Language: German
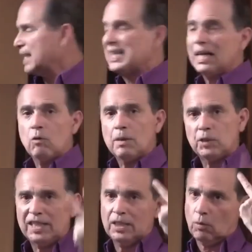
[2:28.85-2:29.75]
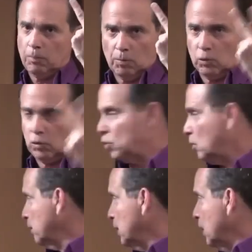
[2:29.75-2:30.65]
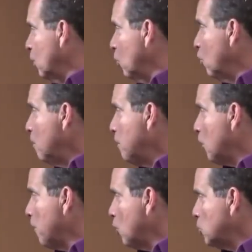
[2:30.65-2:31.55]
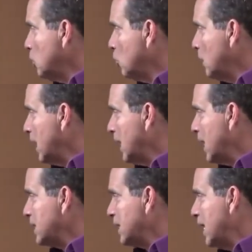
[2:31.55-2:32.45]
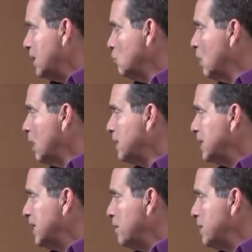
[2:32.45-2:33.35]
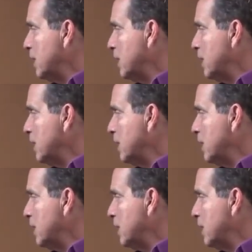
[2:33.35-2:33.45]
Körperfett hat zwei Zwecke. Ein Zweck von Fett ist die Energiespeicherung.